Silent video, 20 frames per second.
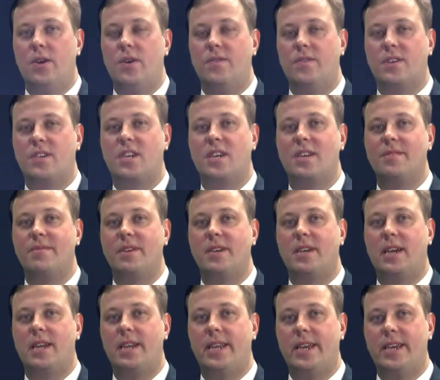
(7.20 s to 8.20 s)
Уважаемые
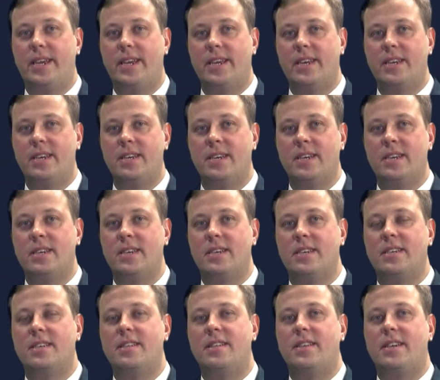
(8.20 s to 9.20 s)
коллеги,
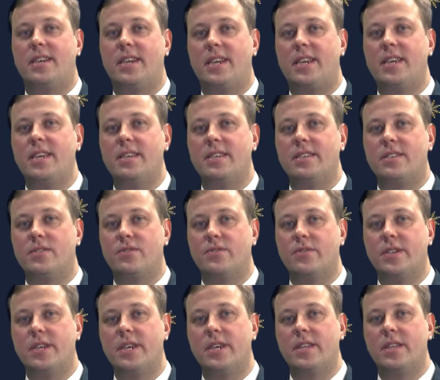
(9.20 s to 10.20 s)
дорогие
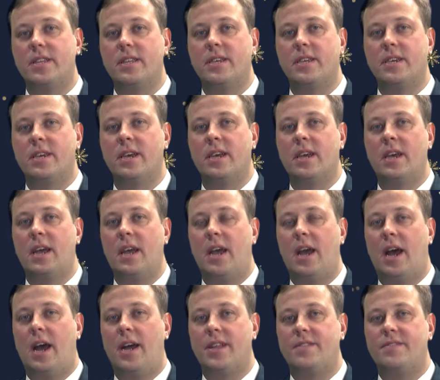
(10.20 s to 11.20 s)
студенты,
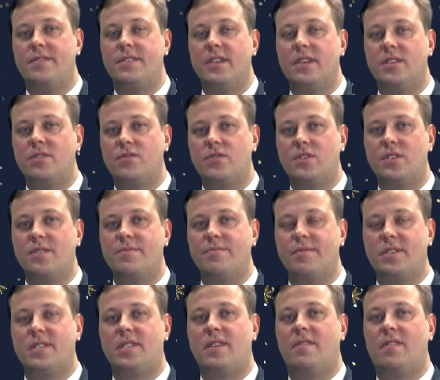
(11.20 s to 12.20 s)
от всей души
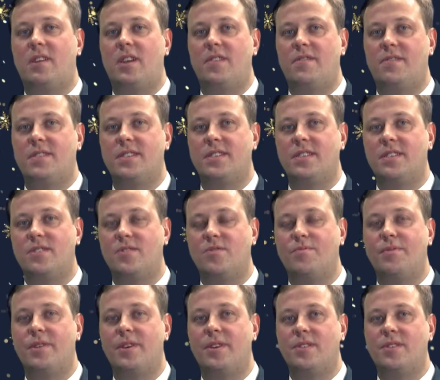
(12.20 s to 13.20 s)
поздравляю вас с
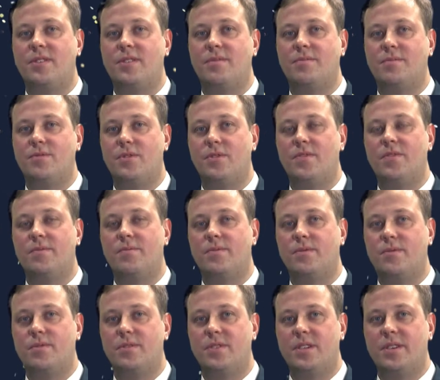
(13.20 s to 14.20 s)
наступающим Новым
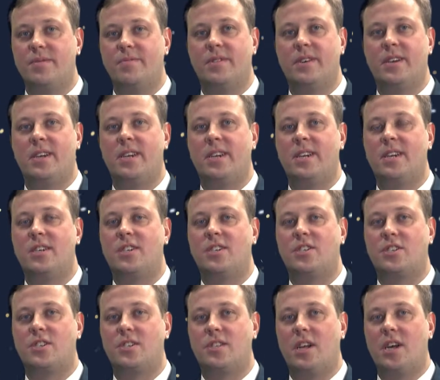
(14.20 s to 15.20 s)
Годом.
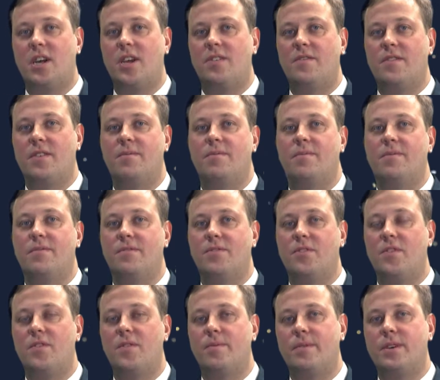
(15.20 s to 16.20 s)
Желаю вам в
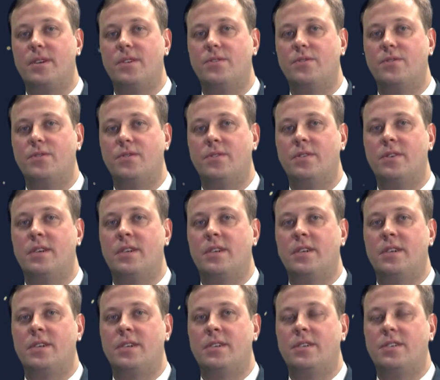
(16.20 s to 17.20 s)
Новом Году
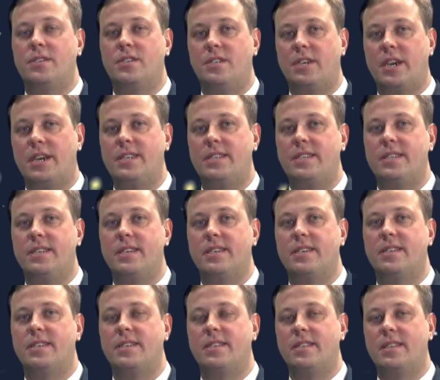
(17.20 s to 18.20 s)

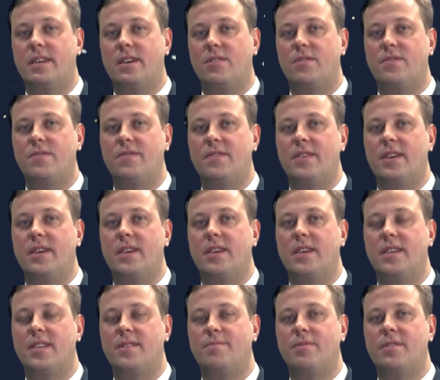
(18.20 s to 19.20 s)
счастья, здоровья,
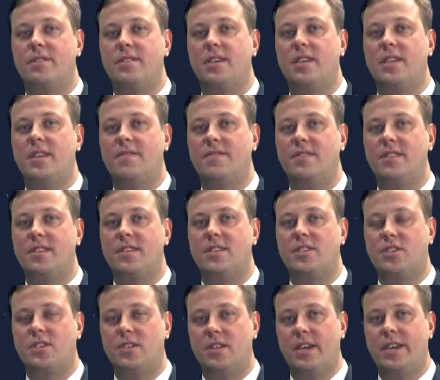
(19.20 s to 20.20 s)
исполнения всех
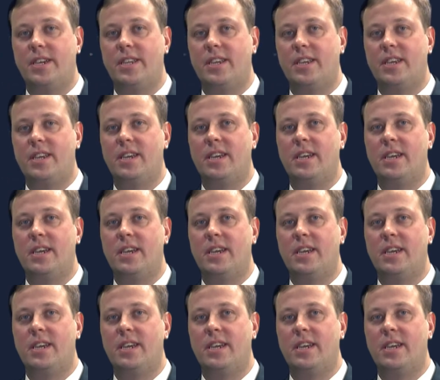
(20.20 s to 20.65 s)
желаний,